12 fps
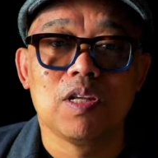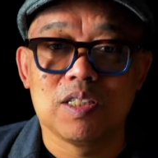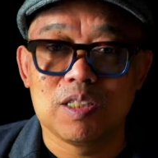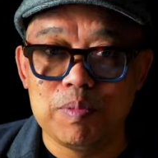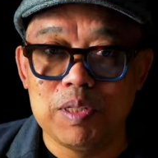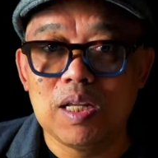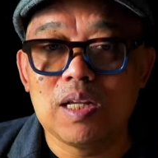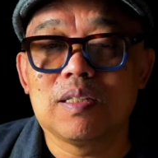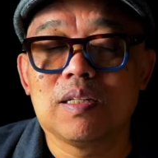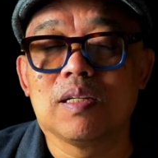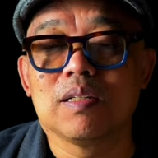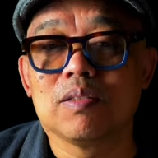
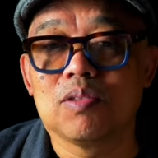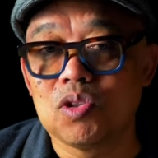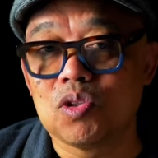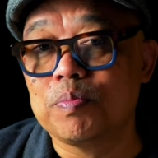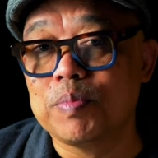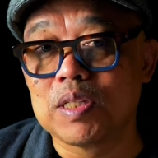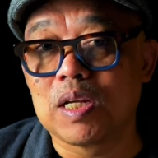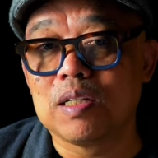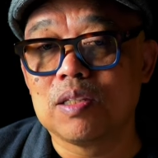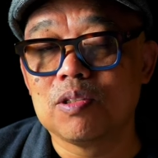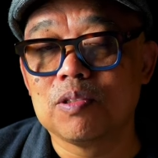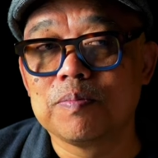seminar yang cukup besar
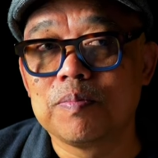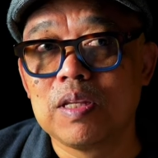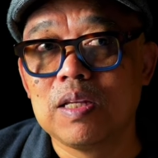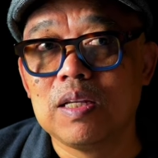itu.